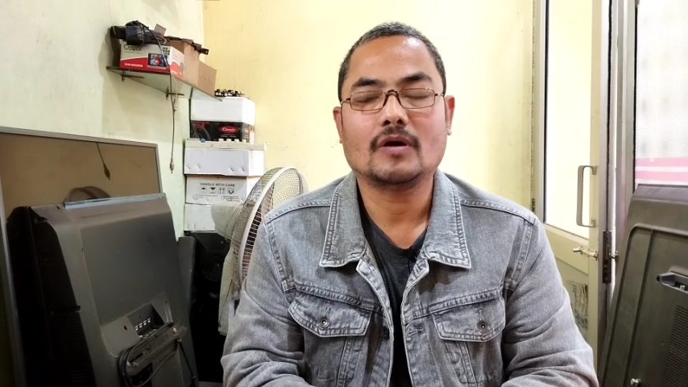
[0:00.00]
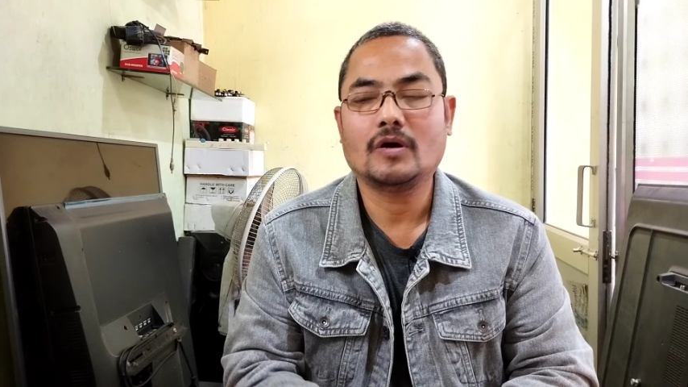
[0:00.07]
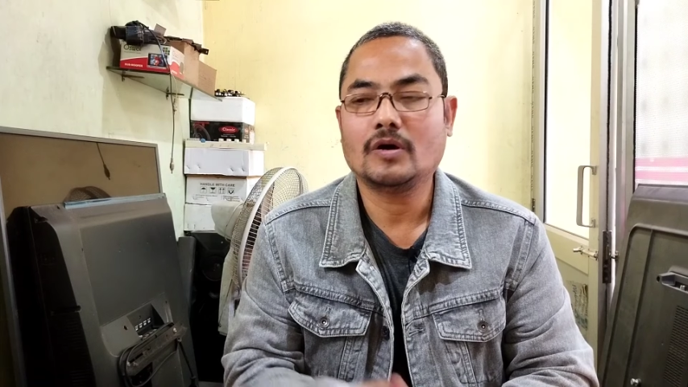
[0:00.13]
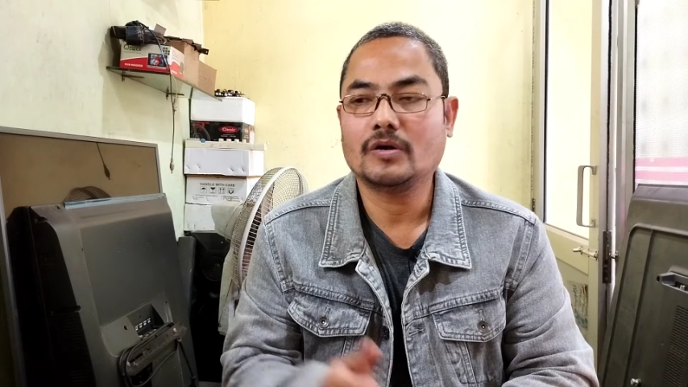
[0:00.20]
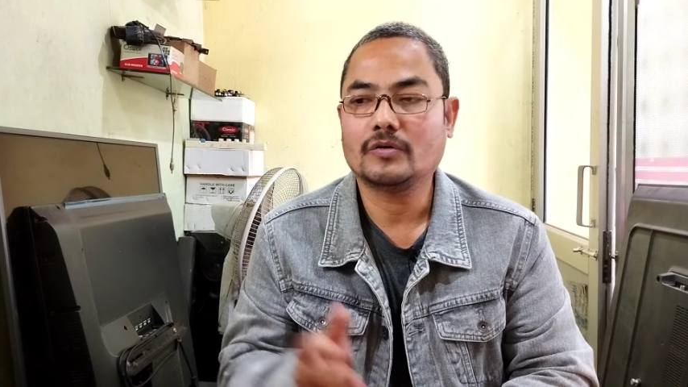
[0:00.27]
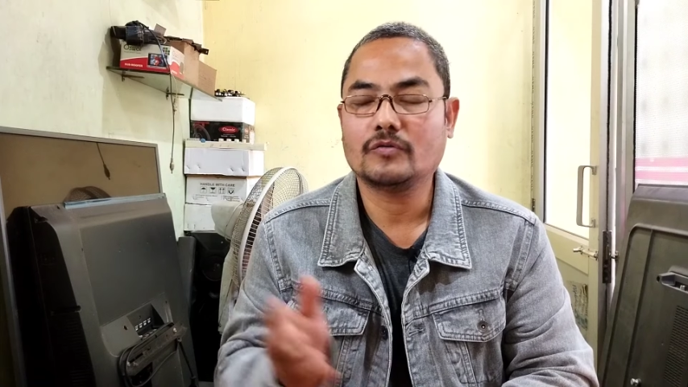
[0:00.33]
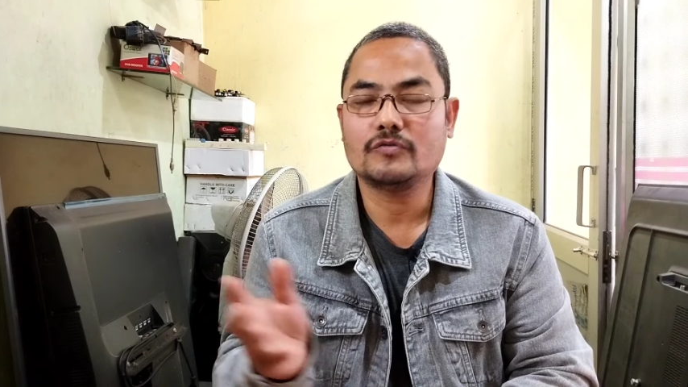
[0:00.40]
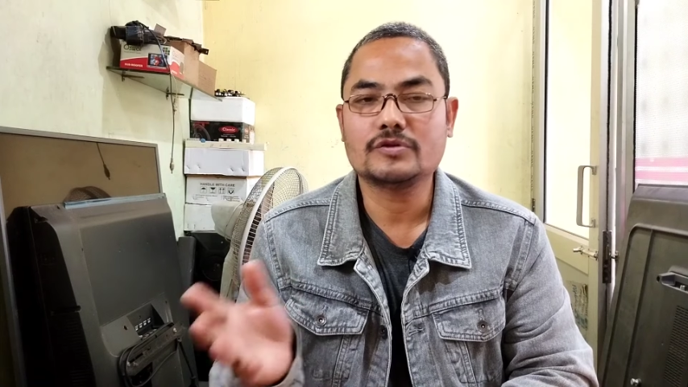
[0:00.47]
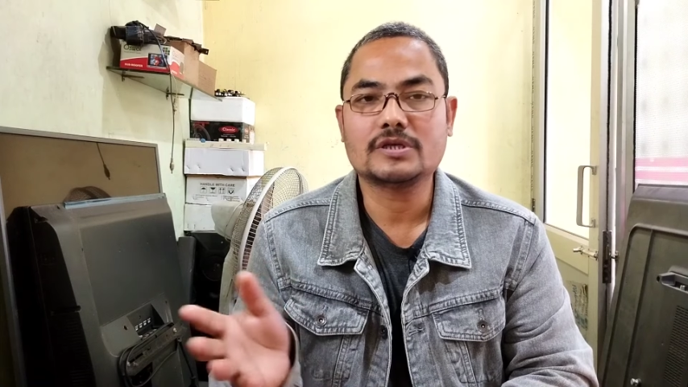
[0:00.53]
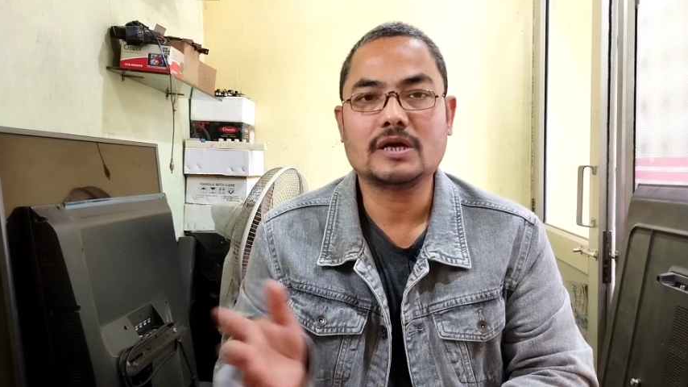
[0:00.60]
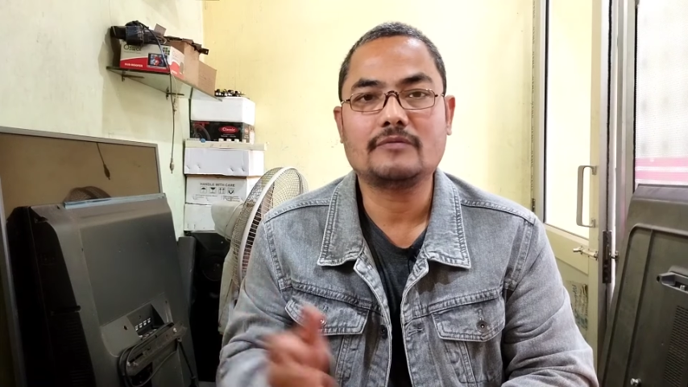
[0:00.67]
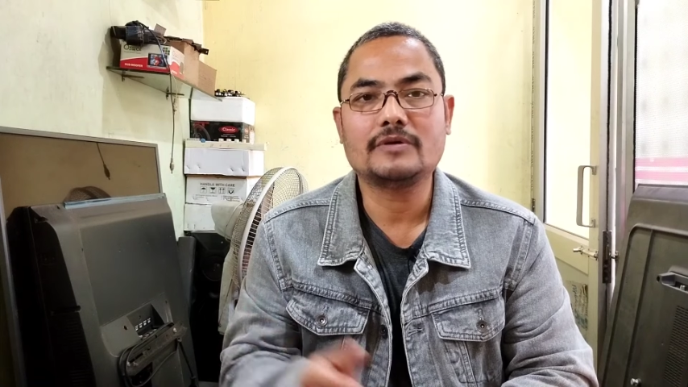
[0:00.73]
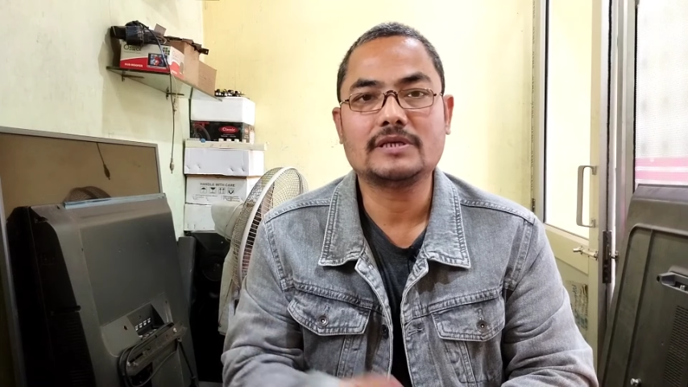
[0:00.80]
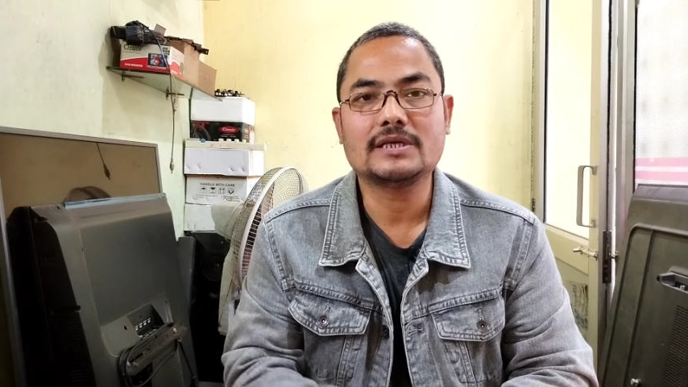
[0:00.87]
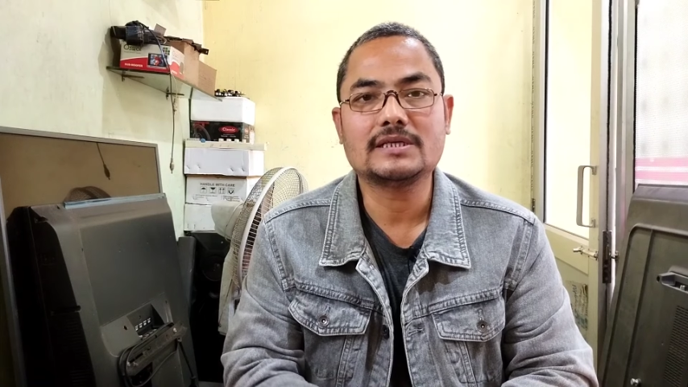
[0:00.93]
और उसका
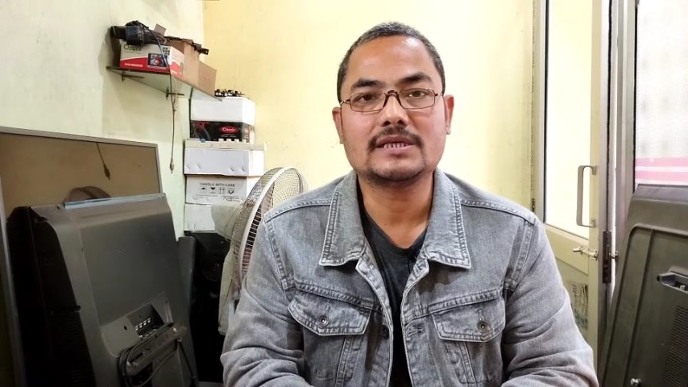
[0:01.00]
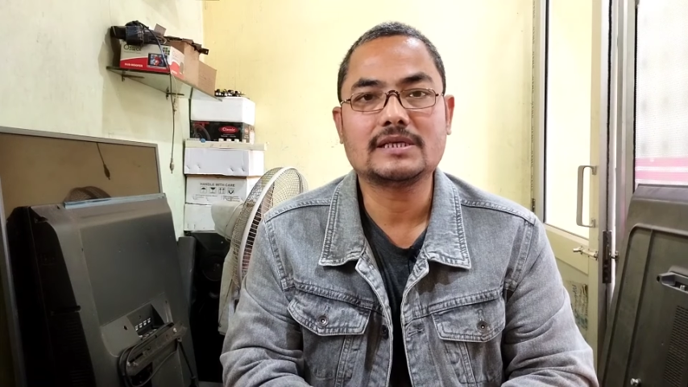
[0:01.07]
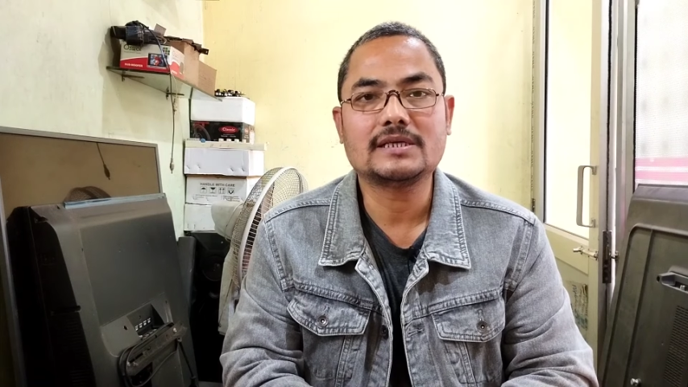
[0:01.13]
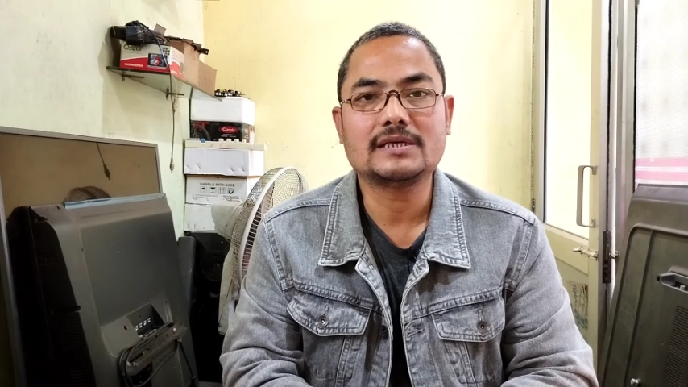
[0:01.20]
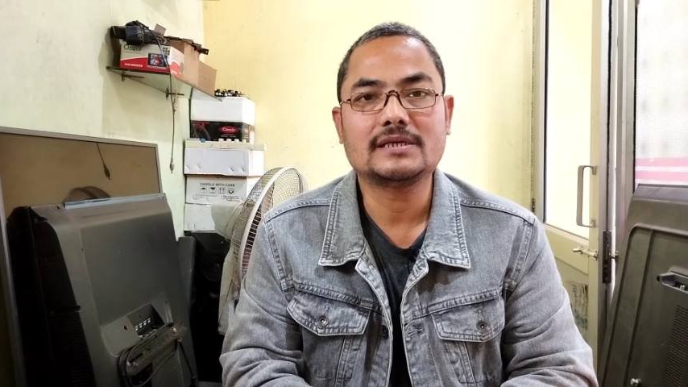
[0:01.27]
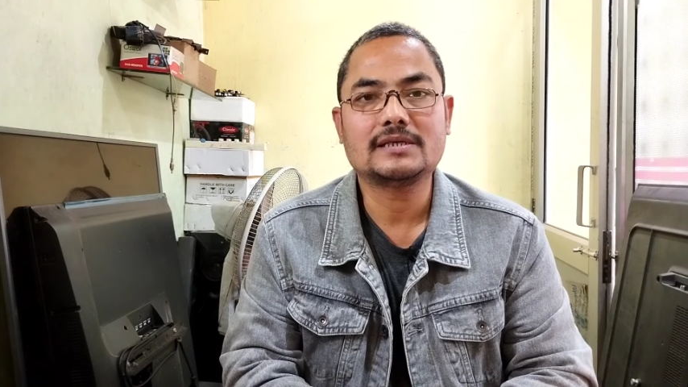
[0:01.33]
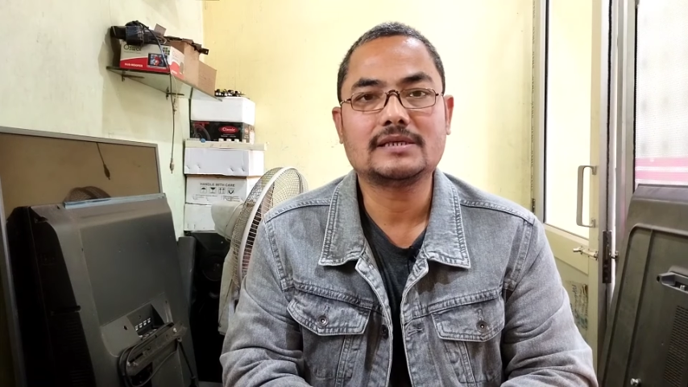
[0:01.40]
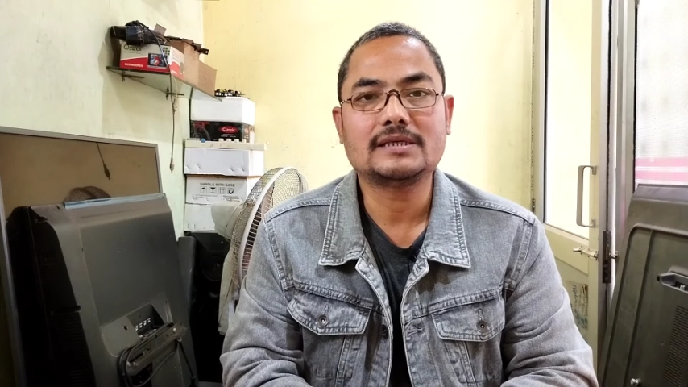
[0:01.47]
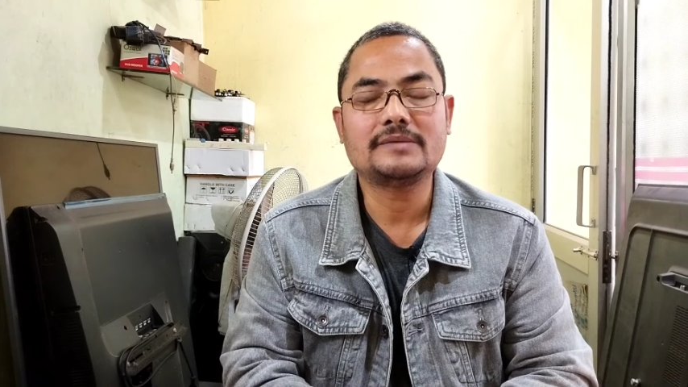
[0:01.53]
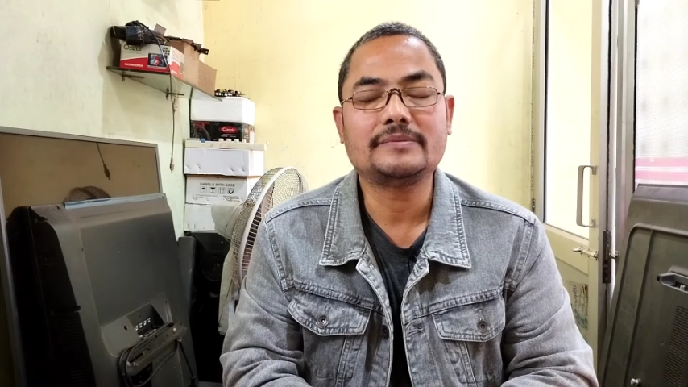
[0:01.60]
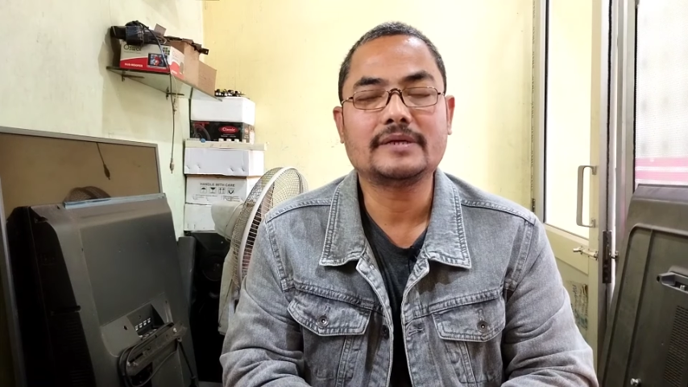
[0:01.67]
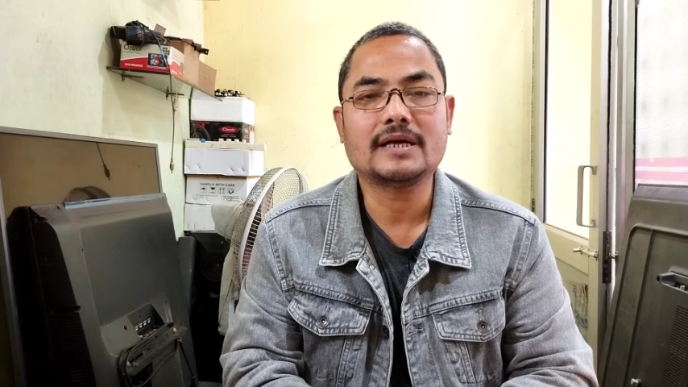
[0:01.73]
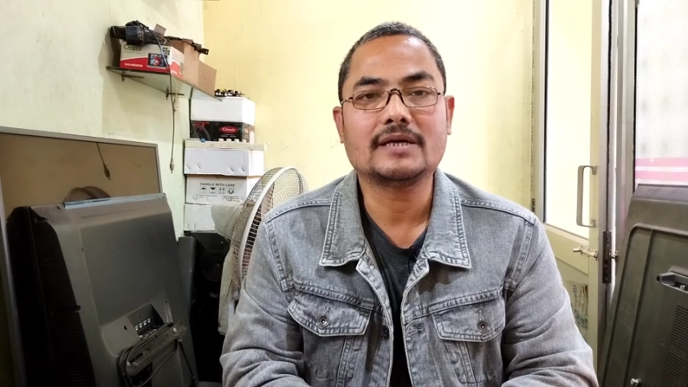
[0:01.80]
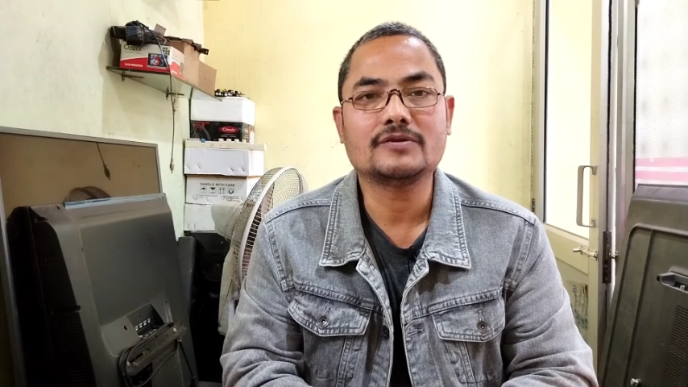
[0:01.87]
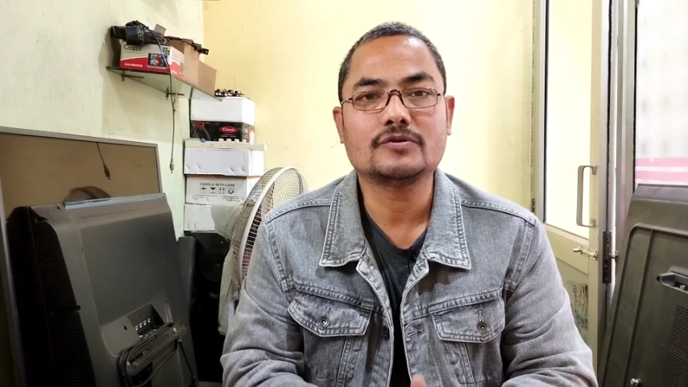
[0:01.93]
वजह से
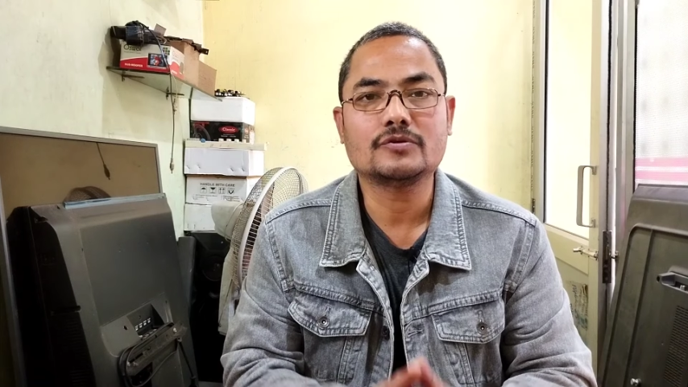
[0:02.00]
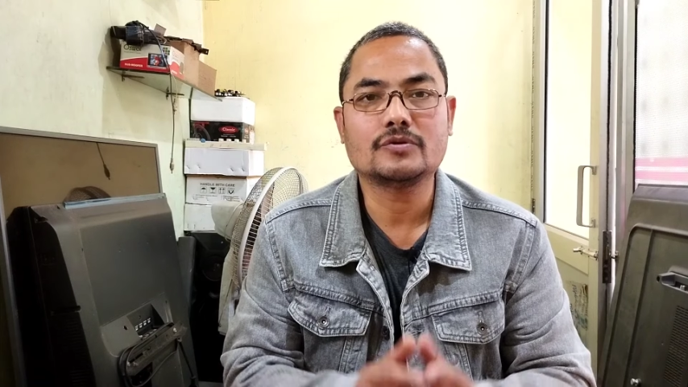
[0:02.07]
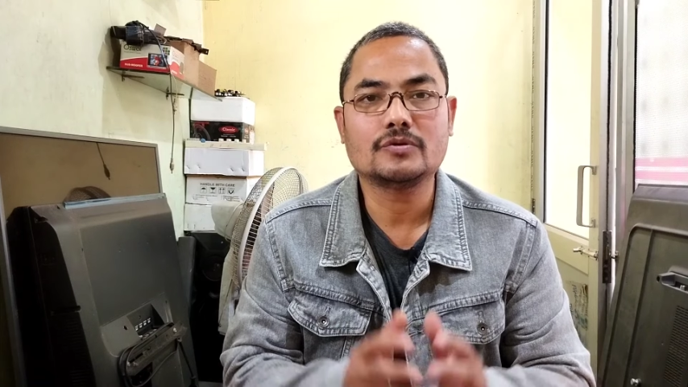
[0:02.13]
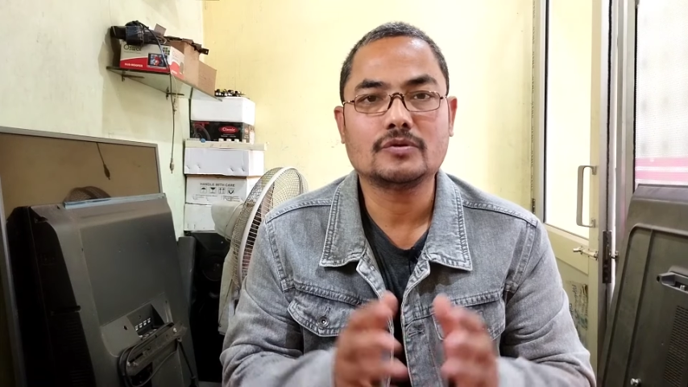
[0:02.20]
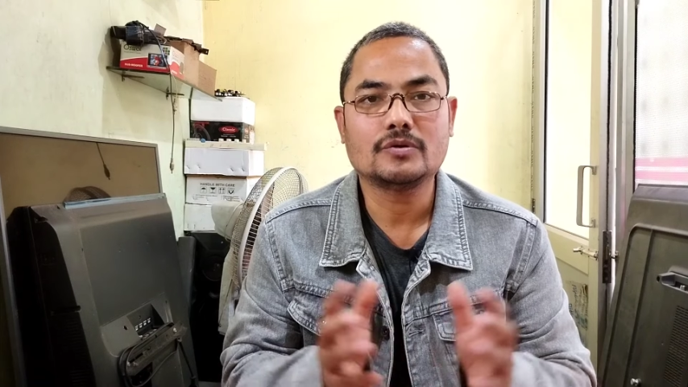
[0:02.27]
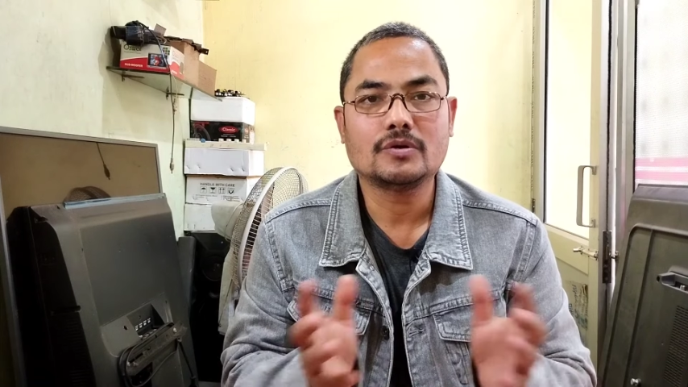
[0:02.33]
टीवी का जो